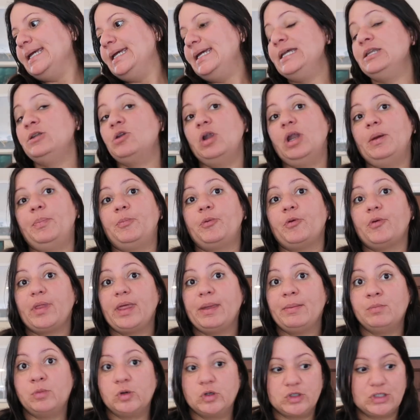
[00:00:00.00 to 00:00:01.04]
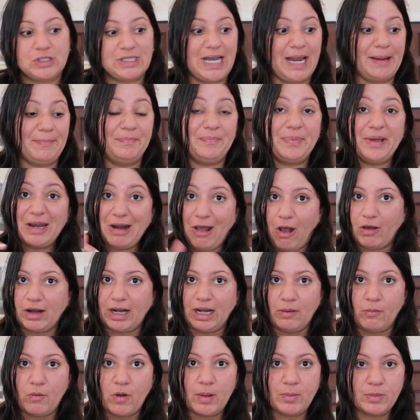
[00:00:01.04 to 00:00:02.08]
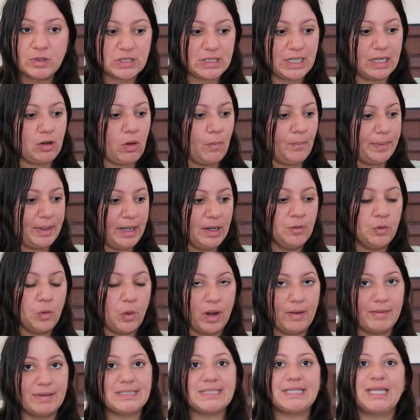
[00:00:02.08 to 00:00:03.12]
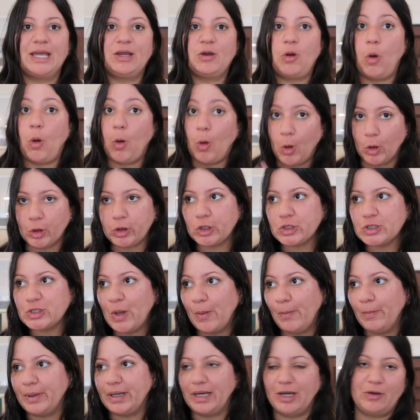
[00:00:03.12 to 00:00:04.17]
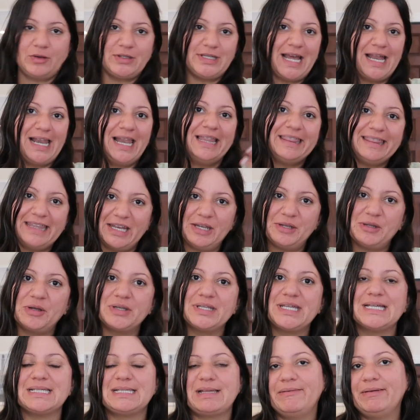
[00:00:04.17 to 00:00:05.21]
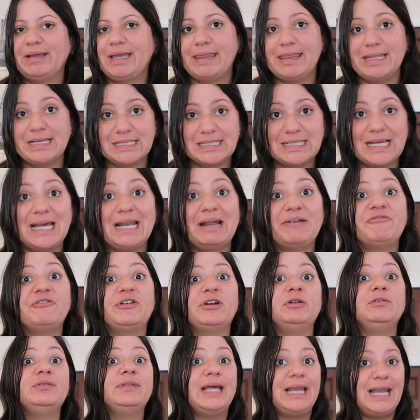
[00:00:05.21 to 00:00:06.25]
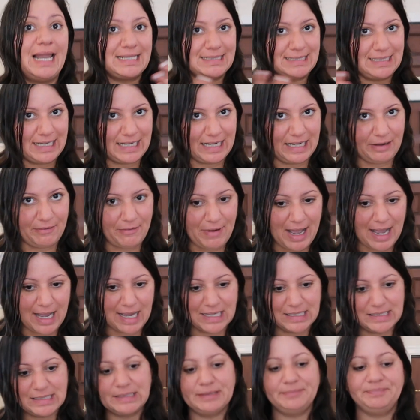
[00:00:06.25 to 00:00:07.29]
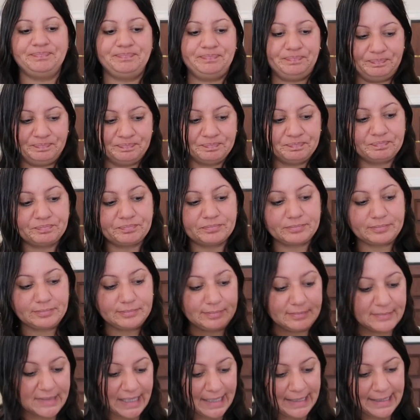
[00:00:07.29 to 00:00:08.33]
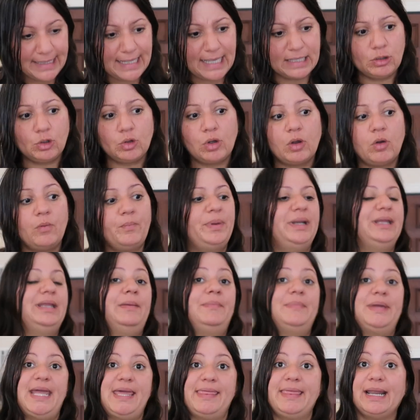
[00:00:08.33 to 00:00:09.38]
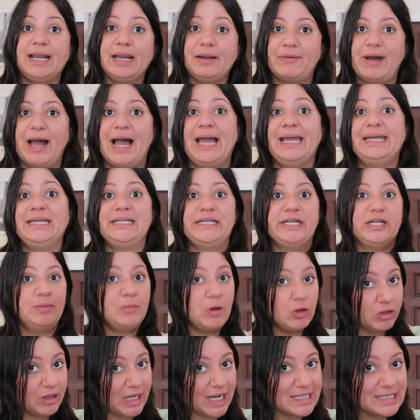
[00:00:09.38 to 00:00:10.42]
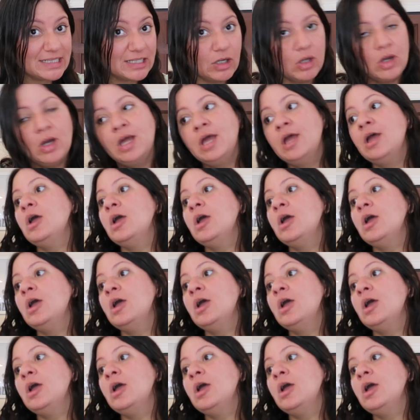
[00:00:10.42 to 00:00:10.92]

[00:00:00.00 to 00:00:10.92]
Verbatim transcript: y no les pude mostrar, pero ahora les voy a mostrar compras nuevas. Tengo otro sombrero, ya el anterior, ya saben que es de Sara, fueron de las rebajas. Y esto que compré también es de rebaja. Y quiero mostrárselo